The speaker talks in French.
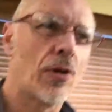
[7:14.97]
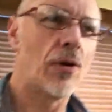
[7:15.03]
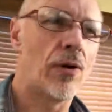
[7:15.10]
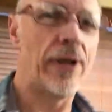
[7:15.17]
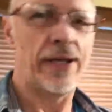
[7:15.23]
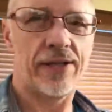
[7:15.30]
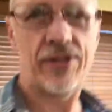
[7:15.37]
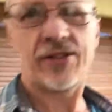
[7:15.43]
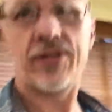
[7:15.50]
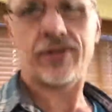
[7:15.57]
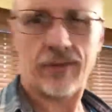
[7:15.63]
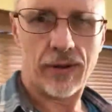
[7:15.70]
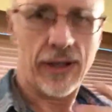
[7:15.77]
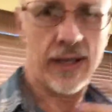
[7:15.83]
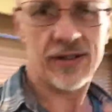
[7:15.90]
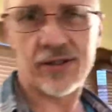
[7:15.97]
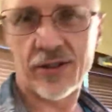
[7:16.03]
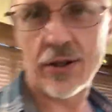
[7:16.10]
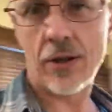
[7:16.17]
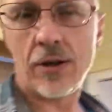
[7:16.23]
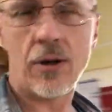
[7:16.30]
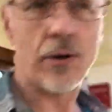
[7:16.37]
on est, on
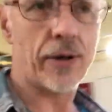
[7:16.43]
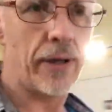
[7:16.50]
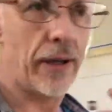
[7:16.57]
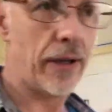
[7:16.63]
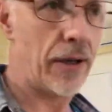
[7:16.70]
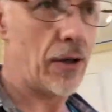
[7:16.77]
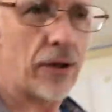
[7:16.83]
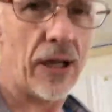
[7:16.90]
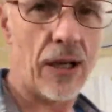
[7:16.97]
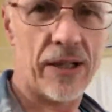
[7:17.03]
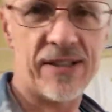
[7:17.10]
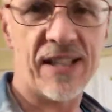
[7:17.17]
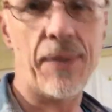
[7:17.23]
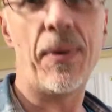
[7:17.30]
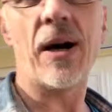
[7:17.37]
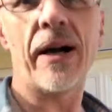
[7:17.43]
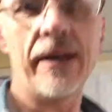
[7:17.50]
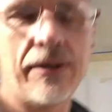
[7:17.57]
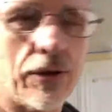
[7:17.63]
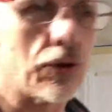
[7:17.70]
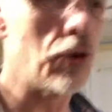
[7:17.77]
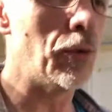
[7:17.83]
seul, on est, on séparé
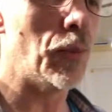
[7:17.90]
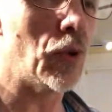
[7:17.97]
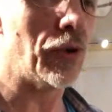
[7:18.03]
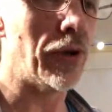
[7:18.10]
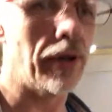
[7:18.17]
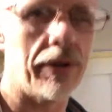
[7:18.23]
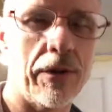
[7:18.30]
de tout le monde